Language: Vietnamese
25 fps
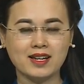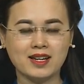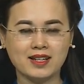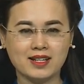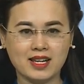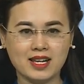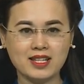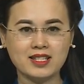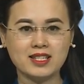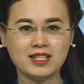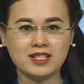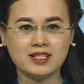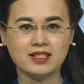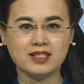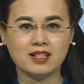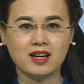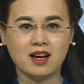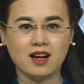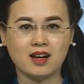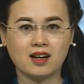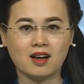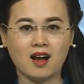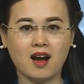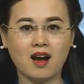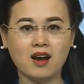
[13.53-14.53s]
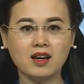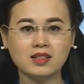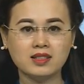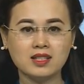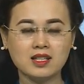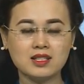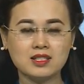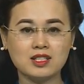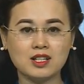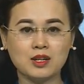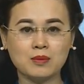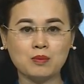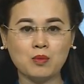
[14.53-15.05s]
Đến dự có Thứ
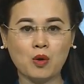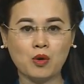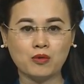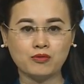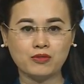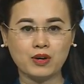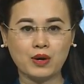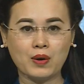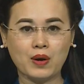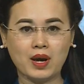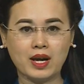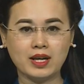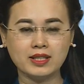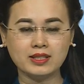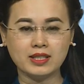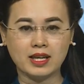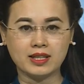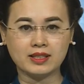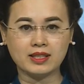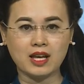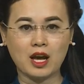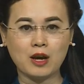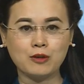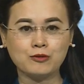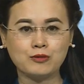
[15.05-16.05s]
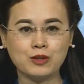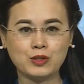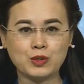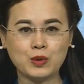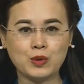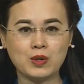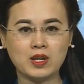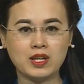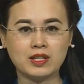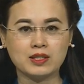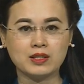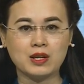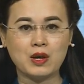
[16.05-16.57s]
trưởng Bộ Văn hóa Thể thao và Du
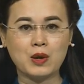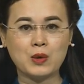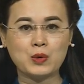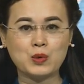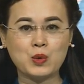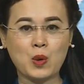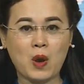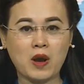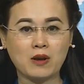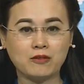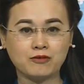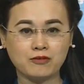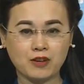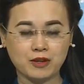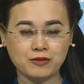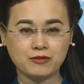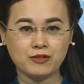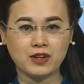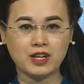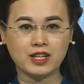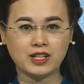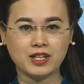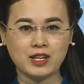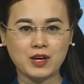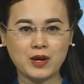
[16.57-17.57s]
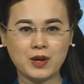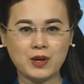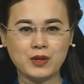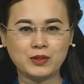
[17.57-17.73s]
lịch Đoàn Phan Việt,